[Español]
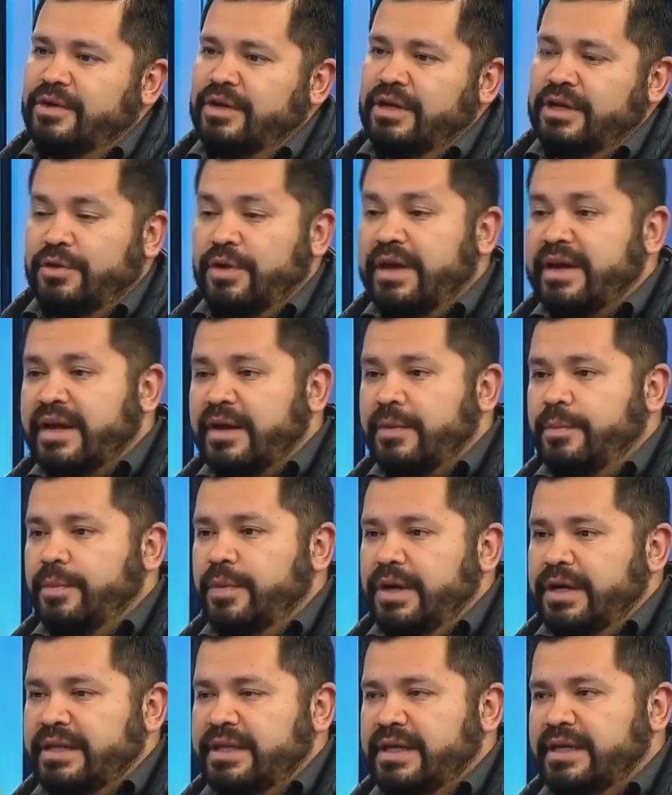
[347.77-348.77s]
y no hay
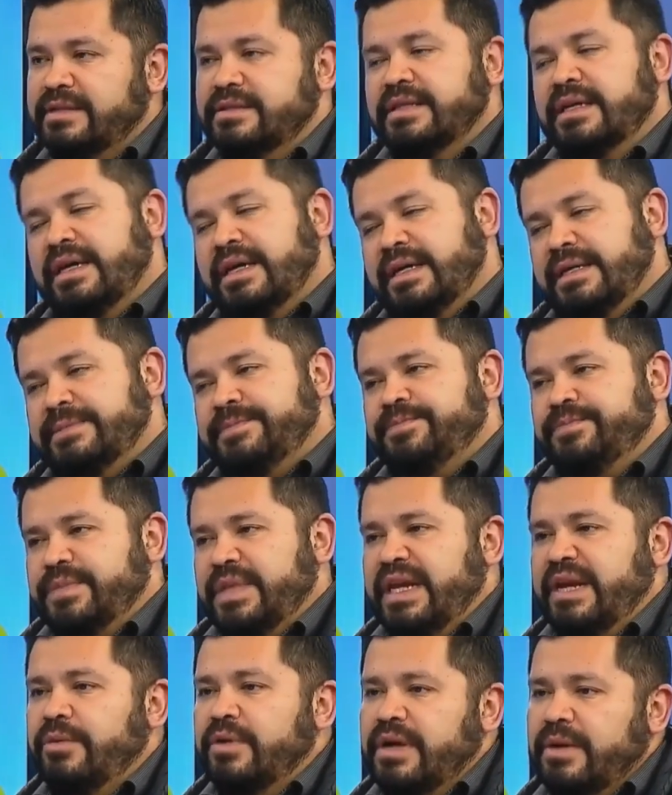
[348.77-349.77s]
respuestas,
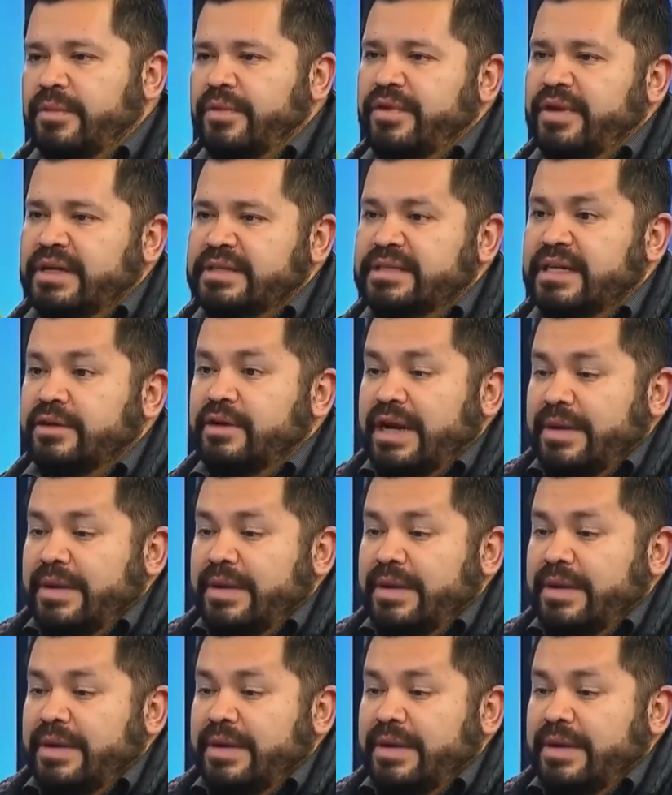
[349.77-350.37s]
tenemos que movilizarnos.